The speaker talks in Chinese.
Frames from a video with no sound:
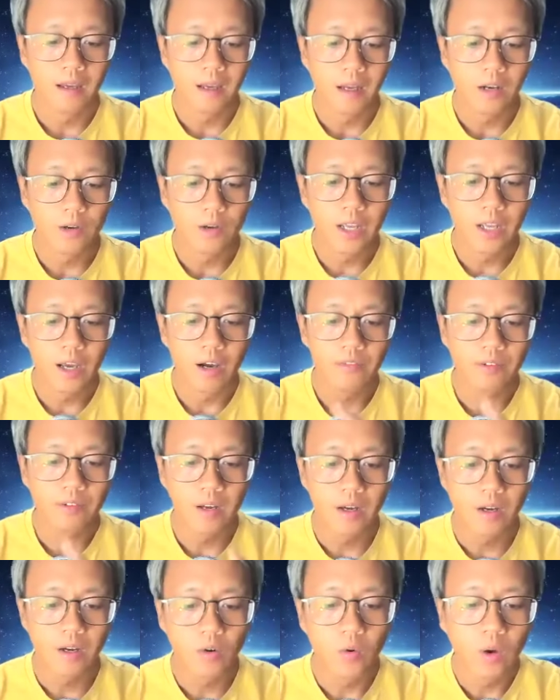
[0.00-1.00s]
Hello，你好，非
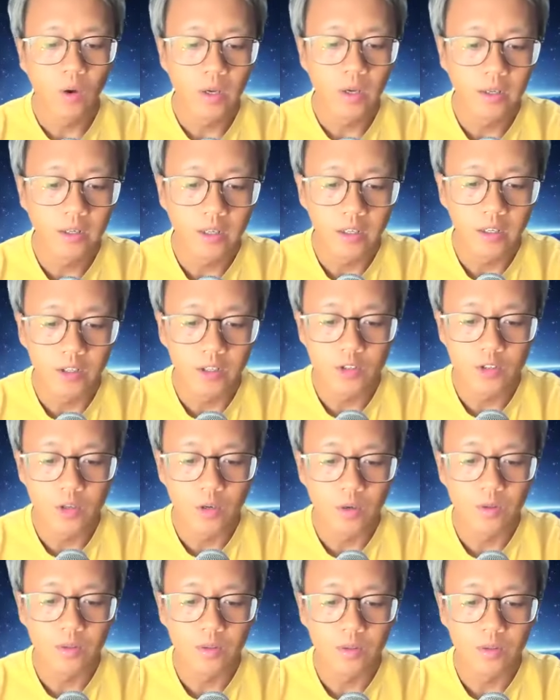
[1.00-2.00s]
常欢迎你
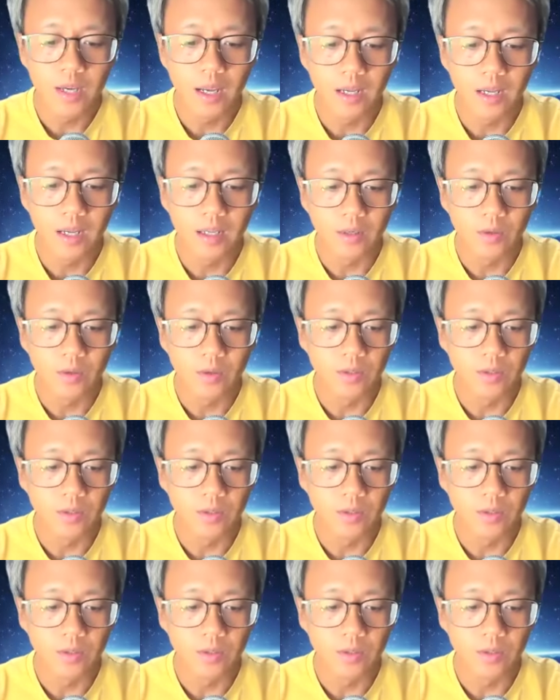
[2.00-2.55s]
收看